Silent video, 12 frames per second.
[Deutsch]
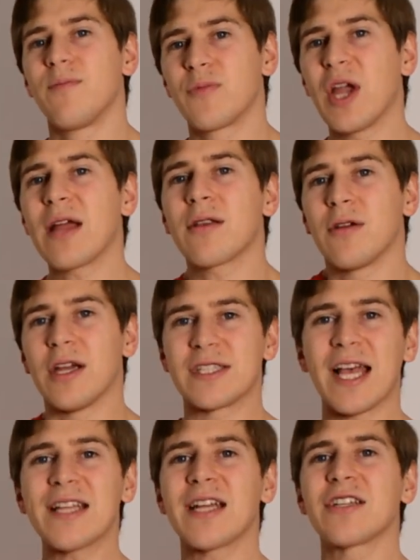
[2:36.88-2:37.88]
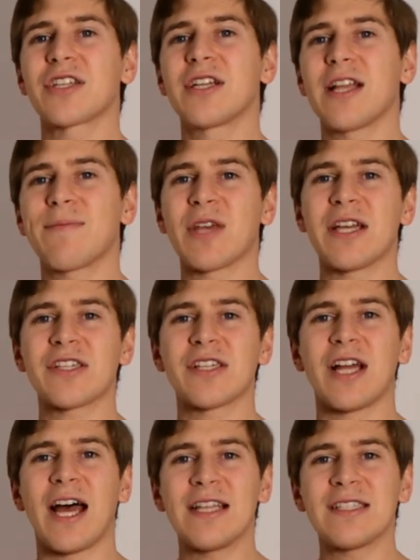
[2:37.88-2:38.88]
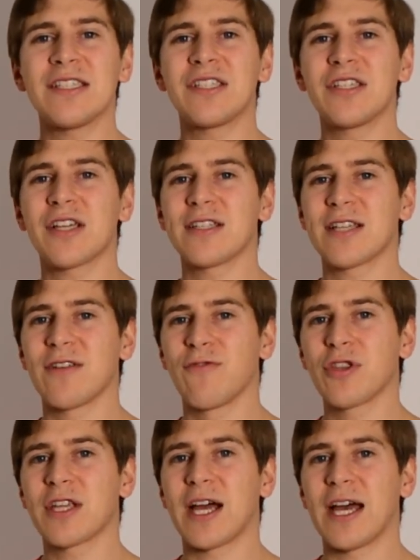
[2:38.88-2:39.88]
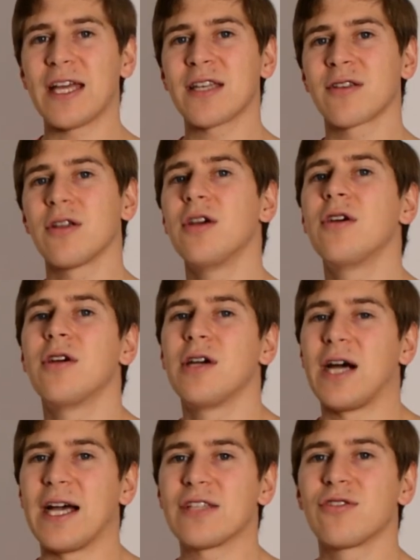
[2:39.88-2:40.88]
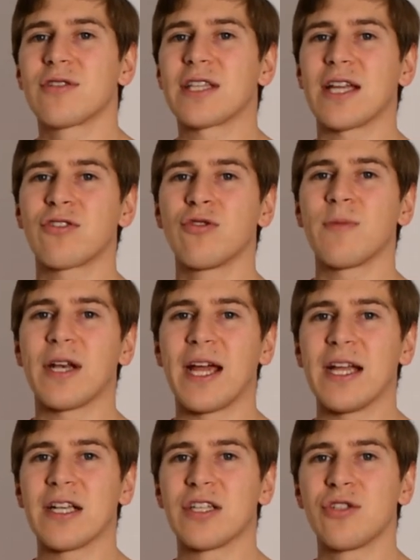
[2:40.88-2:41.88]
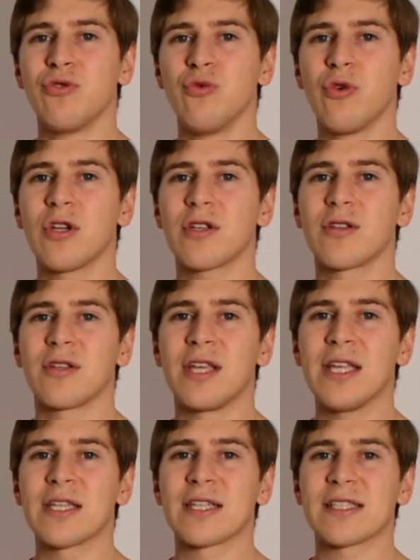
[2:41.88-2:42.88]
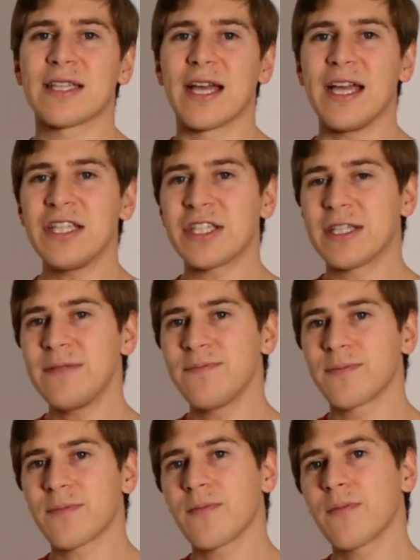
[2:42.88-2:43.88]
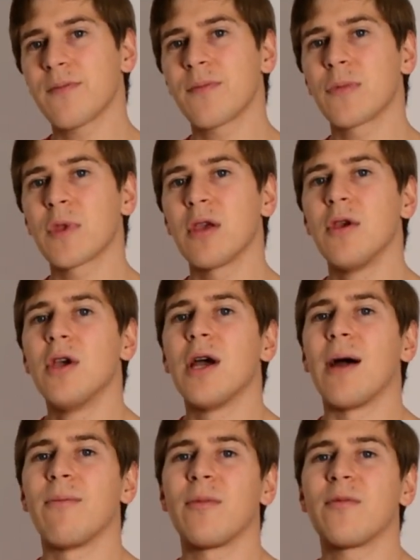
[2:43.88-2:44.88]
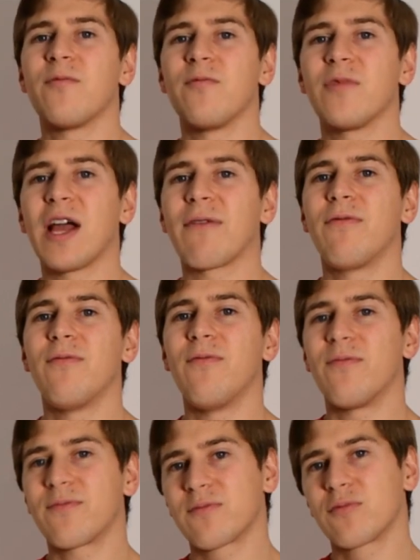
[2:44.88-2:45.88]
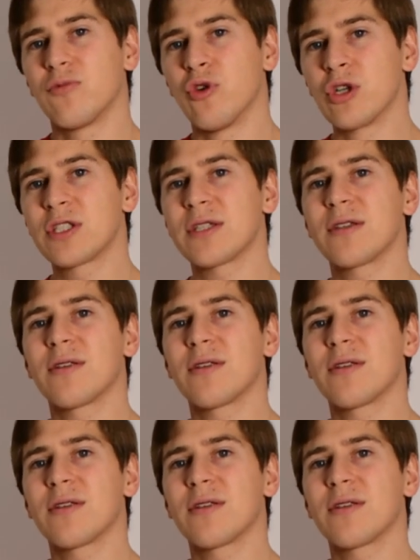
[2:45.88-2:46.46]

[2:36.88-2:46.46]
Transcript: Ja, es hat ja nicht geklappt, der Hersteller hat sich nicht an sein Wort gehalten. Also da tut man eigentlich nur jedem das Gerechte. Ähm, ja, und